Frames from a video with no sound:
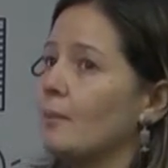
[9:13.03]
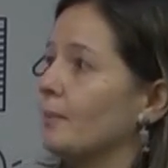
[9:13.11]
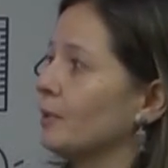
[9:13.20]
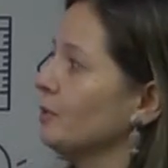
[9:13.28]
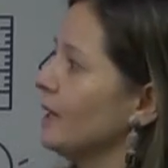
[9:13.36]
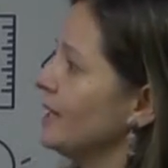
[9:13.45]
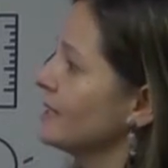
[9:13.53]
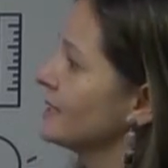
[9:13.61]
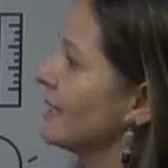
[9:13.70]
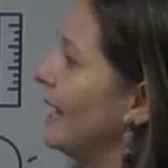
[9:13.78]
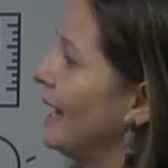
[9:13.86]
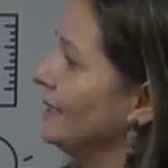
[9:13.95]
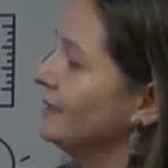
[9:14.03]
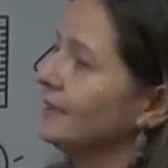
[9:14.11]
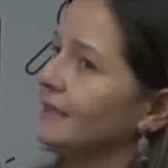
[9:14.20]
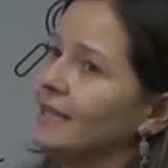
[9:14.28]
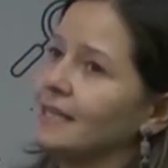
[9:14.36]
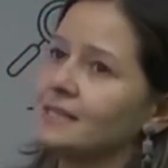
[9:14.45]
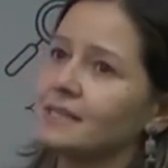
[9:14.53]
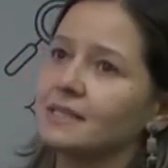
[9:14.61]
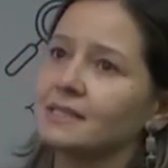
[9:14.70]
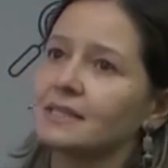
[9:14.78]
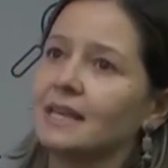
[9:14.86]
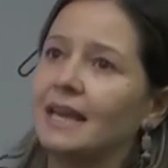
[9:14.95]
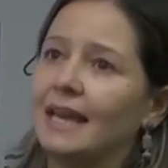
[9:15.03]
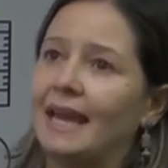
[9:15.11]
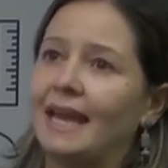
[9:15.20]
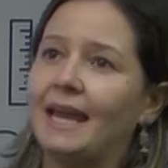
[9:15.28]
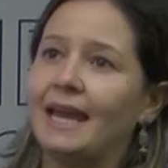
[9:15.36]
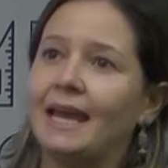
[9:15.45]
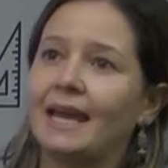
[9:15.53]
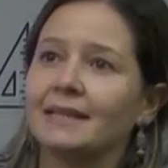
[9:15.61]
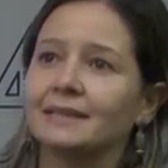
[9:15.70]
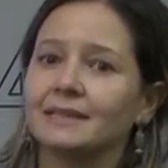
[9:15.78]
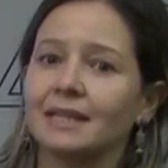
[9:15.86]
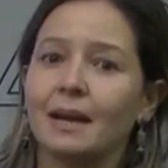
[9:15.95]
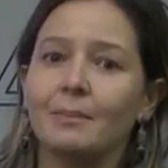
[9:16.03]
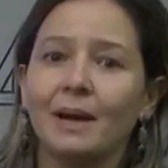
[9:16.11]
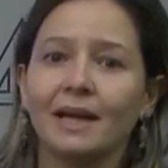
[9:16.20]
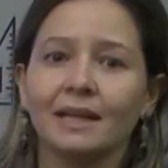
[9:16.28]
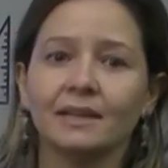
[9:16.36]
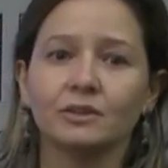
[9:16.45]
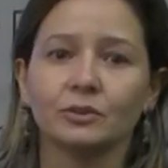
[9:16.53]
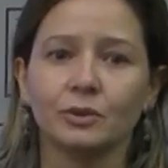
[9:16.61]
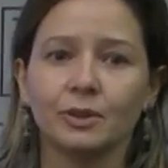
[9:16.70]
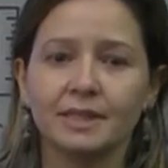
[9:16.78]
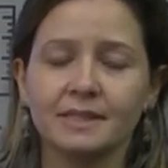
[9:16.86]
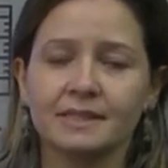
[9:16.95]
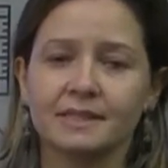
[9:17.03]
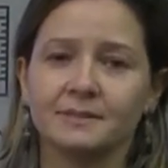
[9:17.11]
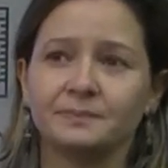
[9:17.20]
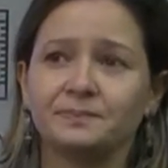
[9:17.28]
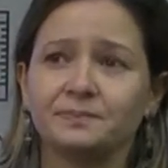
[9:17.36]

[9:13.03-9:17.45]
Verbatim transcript: para o resgate desses é, trabalhadores